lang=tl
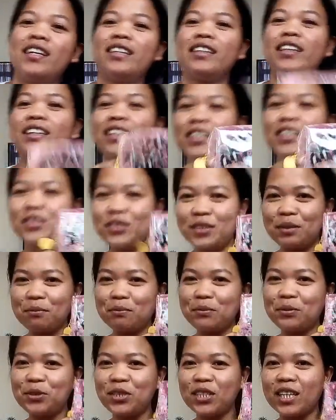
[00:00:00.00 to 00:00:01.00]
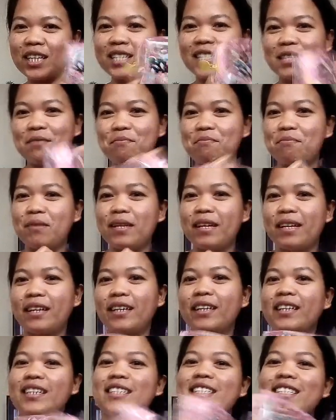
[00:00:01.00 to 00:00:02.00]
ganito lang po siya kasimple.
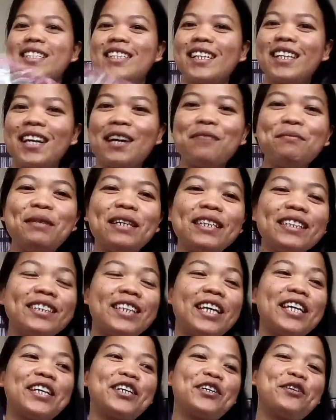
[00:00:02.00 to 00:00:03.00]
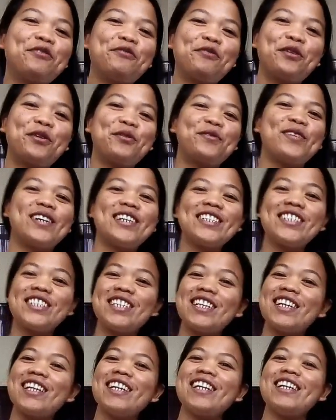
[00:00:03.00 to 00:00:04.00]
Salamat. Thank you for
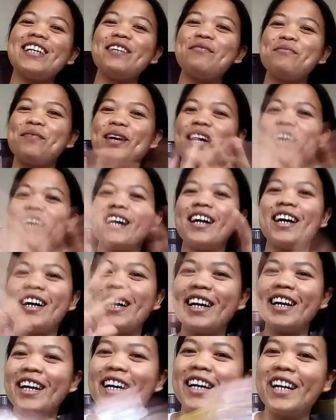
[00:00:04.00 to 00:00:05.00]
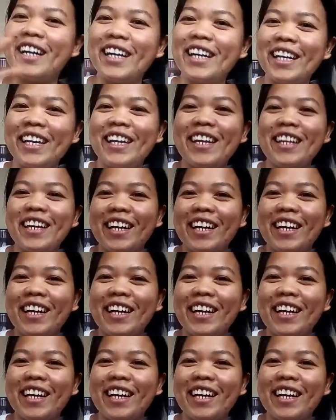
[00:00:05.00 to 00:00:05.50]
watching. Bye. Ingat.